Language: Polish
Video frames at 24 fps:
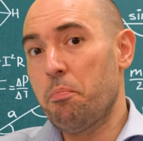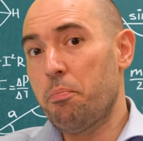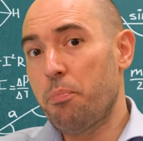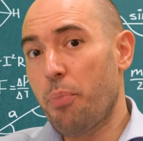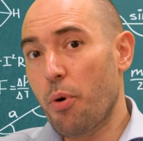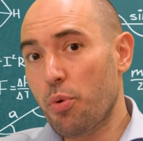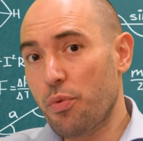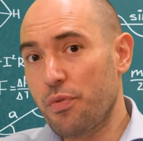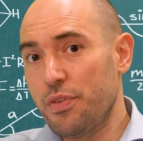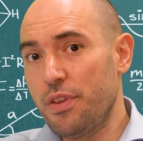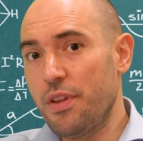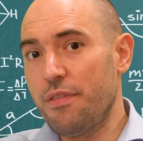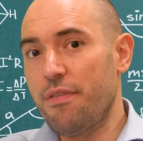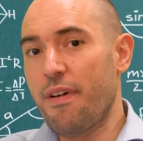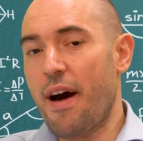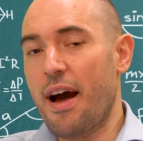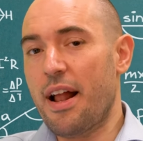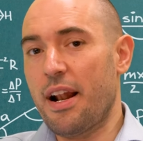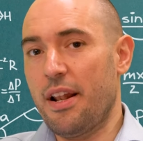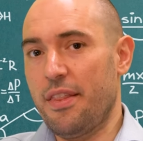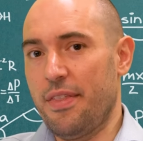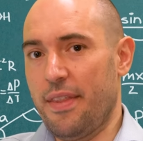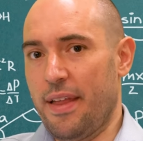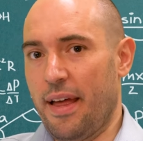
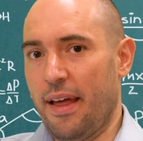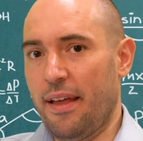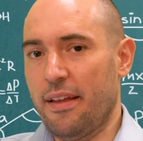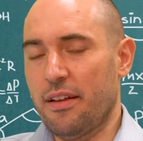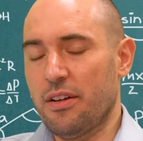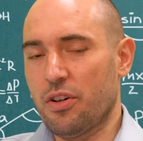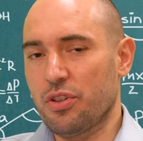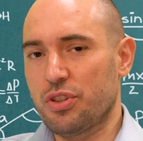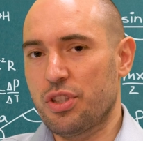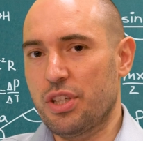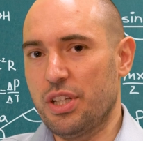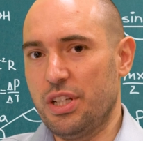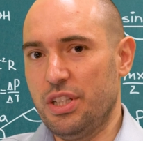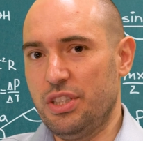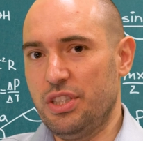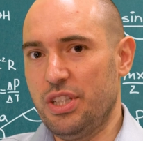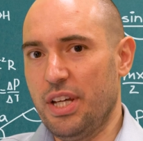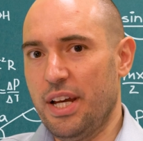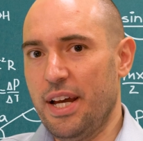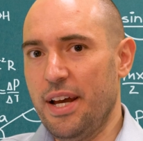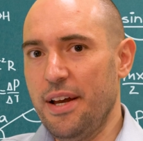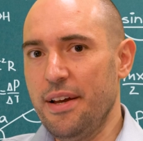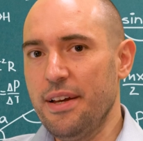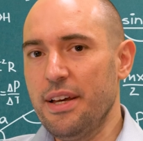porównywalne
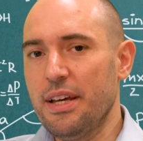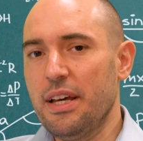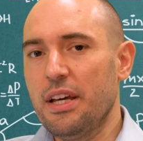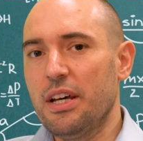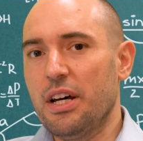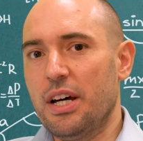odkrycie,